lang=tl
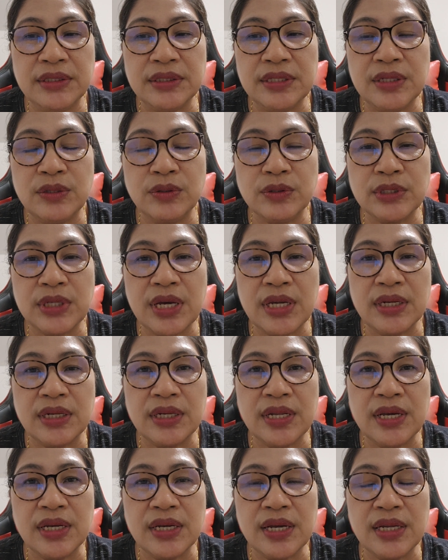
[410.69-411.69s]
dito sa
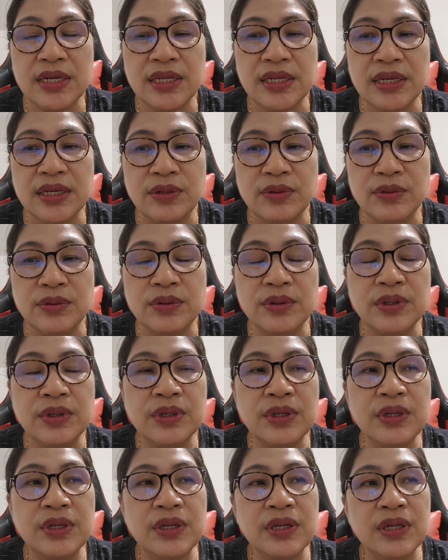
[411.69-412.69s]
Canada, galing ano,
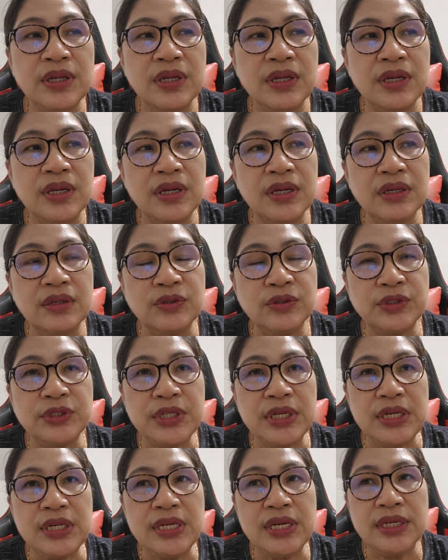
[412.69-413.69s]
uh,
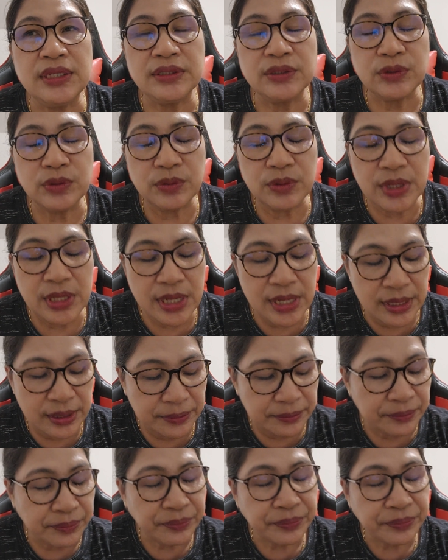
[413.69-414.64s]
Australia. So, ayan.